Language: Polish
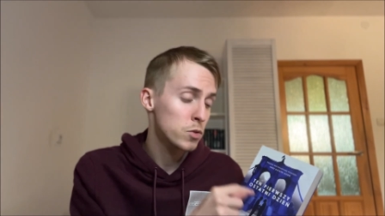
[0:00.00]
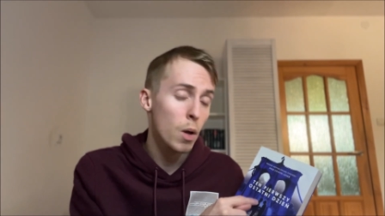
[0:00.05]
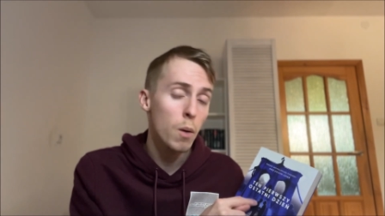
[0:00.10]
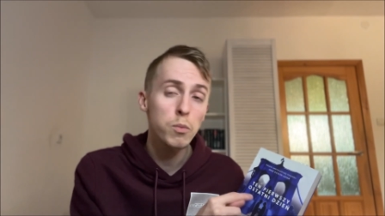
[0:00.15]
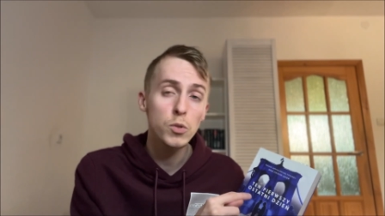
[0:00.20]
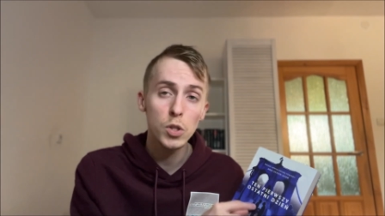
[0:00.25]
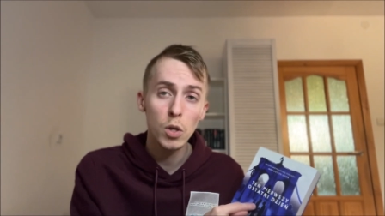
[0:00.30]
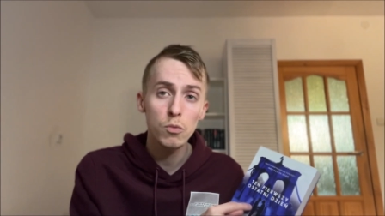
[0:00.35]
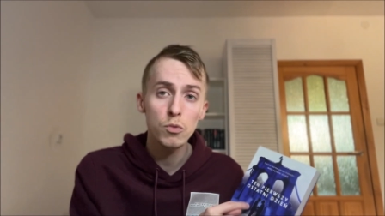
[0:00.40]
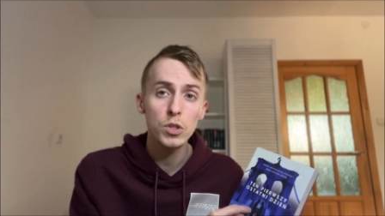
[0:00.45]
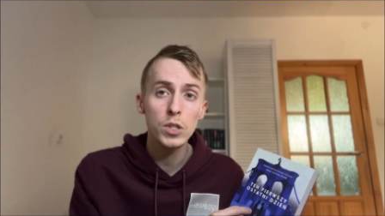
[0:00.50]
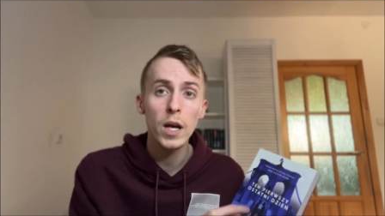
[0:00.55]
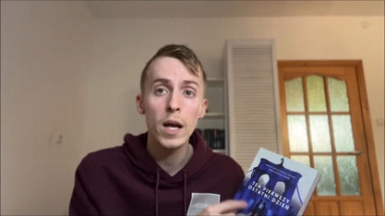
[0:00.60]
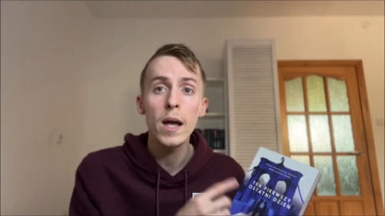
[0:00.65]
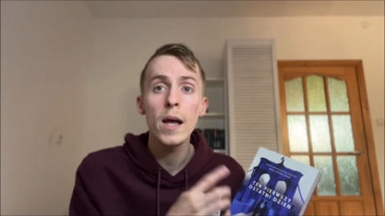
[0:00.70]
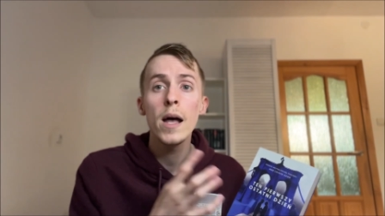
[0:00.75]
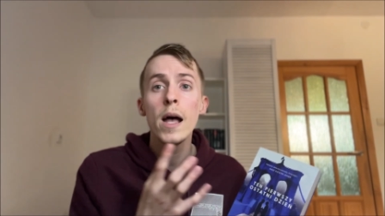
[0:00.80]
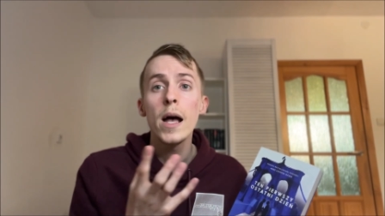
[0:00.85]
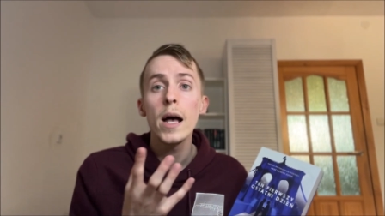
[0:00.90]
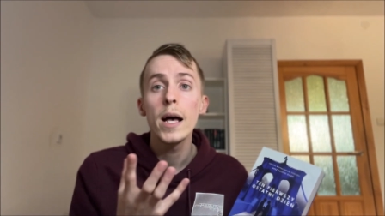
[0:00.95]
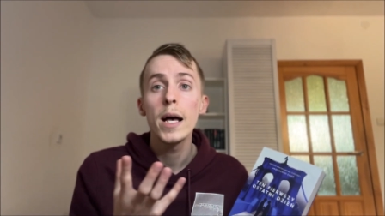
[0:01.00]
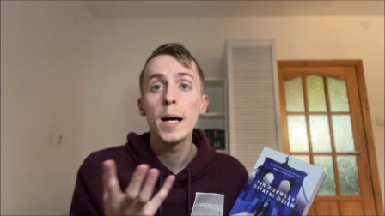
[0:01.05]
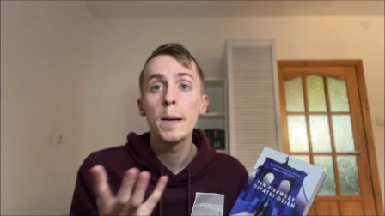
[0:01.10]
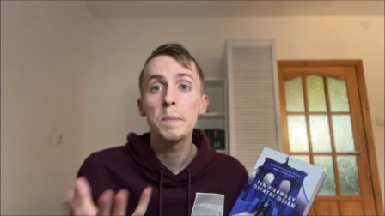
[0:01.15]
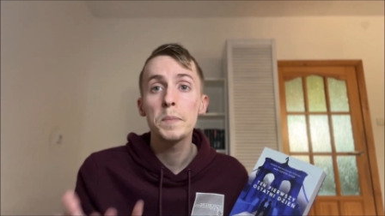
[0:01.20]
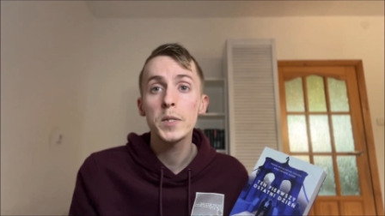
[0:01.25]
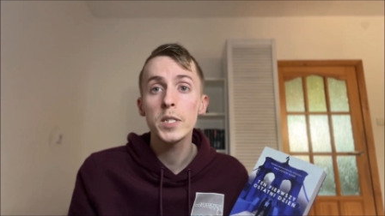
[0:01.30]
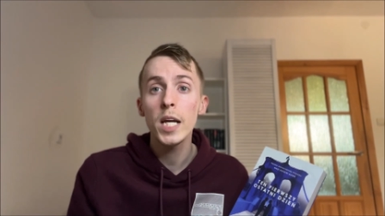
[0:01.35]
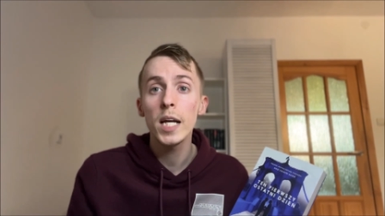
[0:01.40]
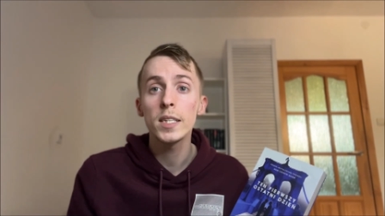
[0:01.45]
tą książkę
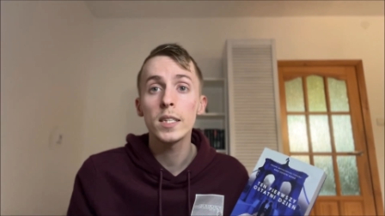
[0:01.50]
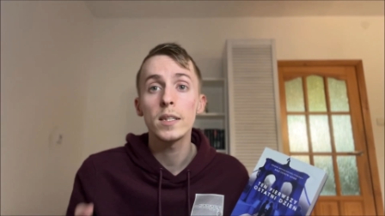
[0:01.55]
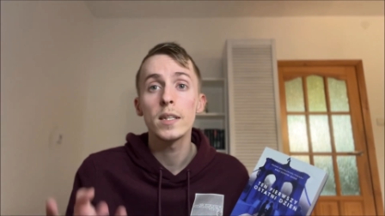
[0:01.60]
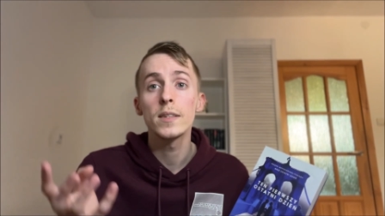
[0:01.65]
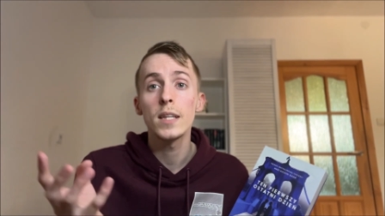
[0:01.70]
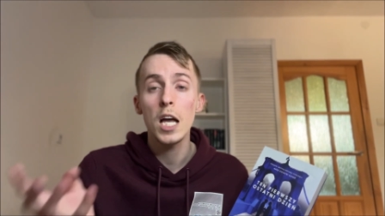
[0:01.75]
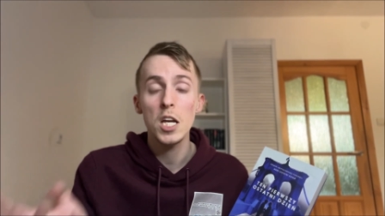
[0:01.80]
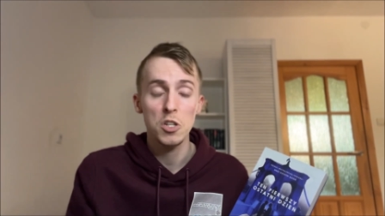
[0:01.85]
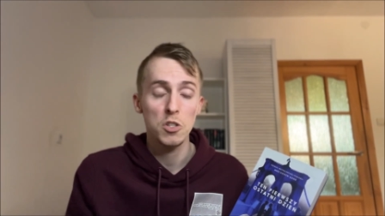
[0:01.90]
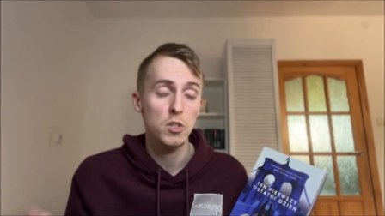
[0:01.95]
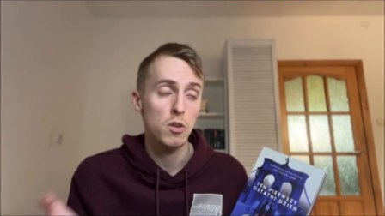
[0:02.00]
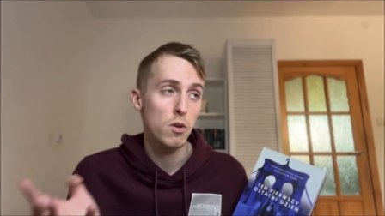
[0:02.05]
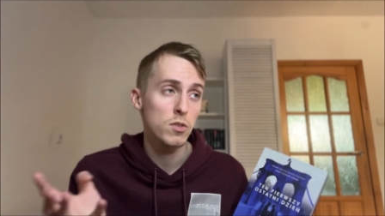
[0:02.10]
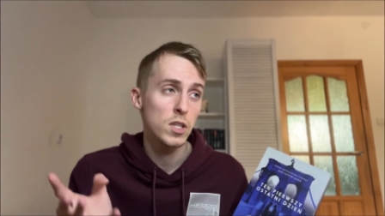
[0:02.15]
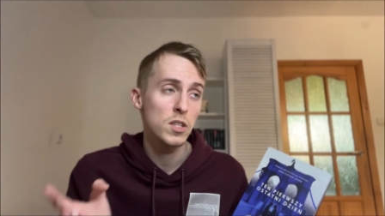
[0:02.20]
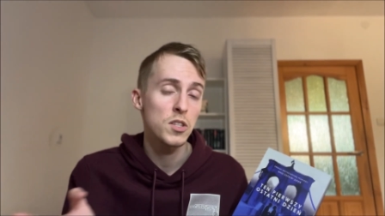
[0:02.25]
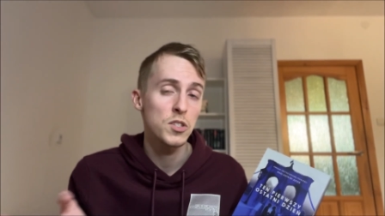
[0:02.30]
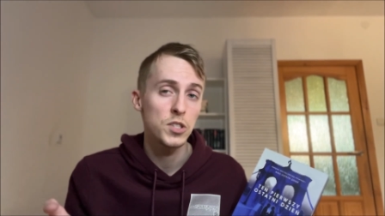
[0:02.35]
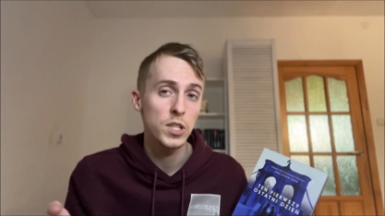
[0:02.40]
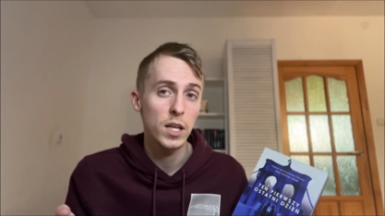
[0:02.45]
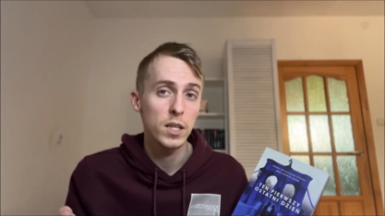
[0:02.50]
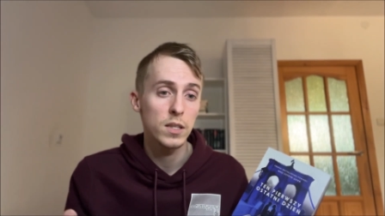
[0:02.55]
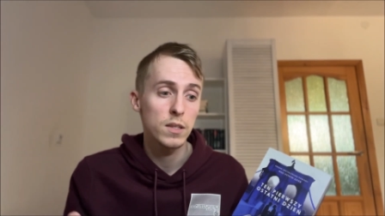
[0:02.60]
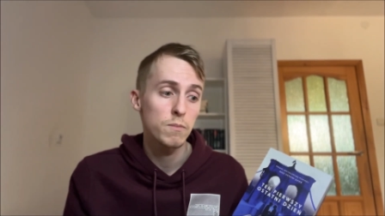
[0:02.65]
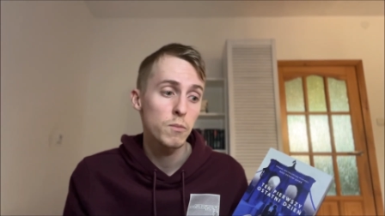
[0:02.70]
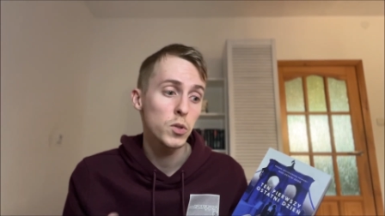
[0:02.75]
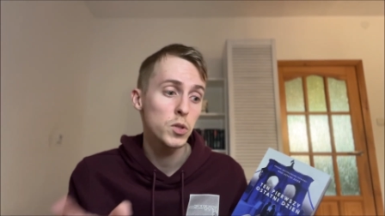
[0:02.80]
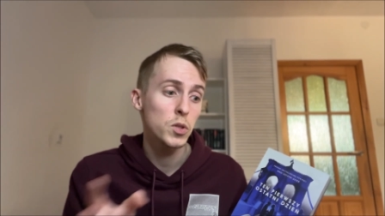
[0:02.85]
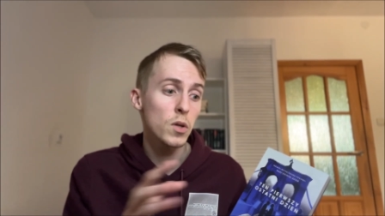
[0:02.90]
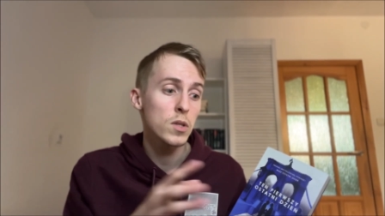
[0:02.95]
e, przed nasz ostatni
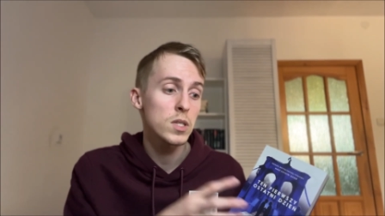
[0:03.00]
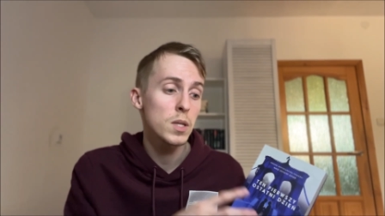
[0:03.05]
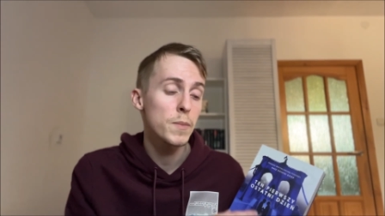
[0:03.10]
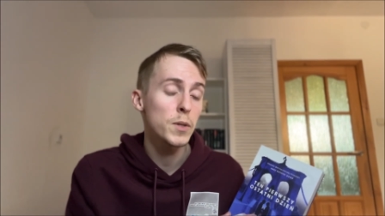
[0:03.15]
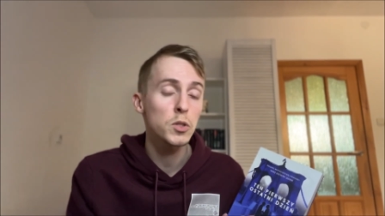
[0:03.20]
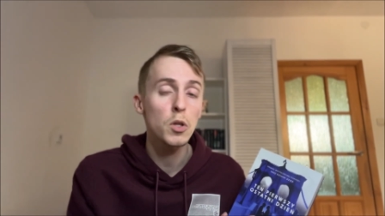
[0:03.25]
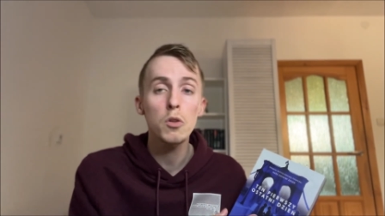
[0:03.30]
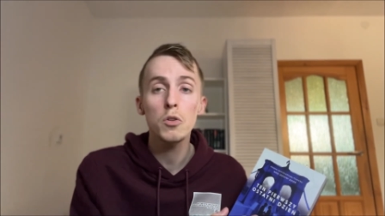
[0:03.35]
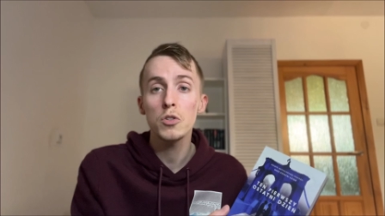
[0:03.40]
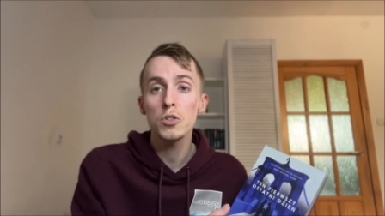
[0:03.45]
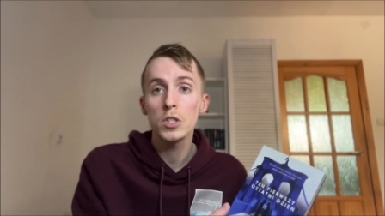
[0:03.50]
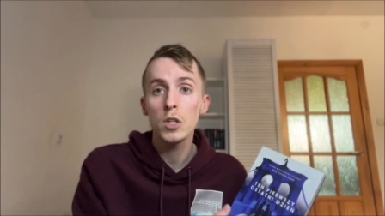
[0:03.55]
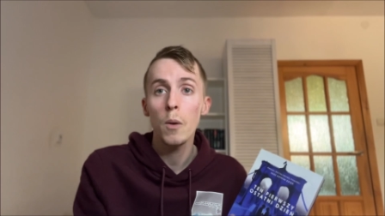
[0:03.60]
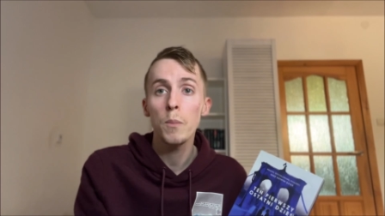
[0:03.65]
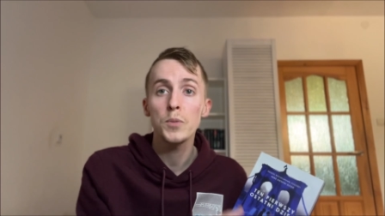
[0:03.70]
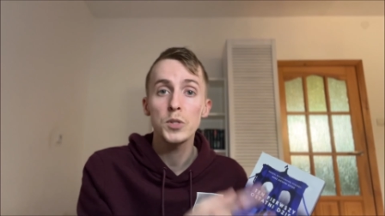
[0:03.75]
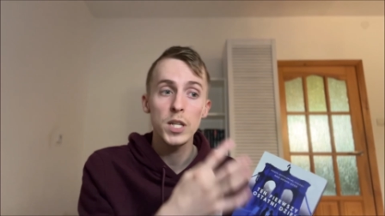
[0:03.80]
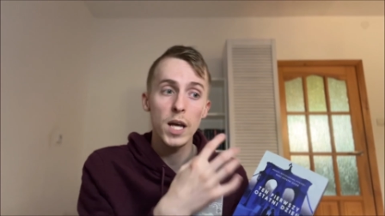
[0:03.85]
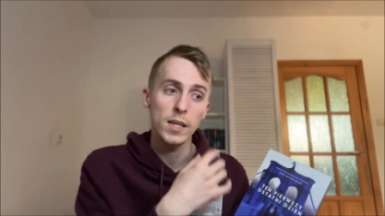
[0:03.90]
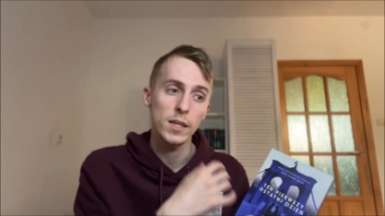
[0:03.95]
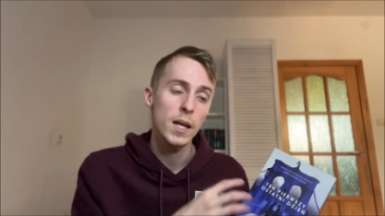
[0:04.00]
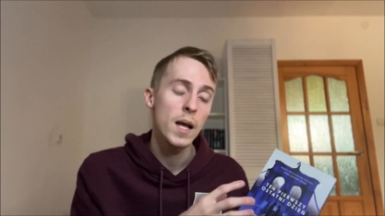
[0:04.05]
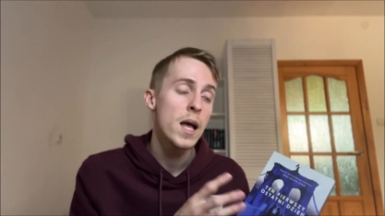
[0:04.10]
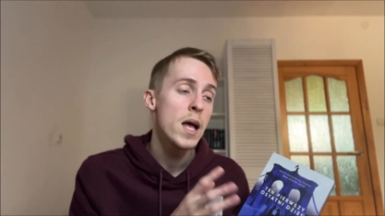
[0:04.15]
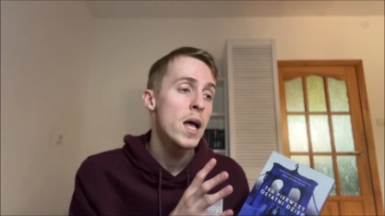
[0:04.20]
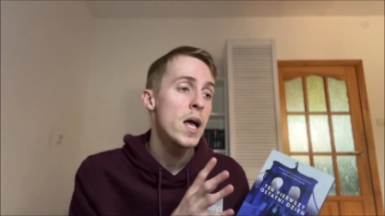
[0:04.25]
dzień, bo to jest sobie to, co się działo przed.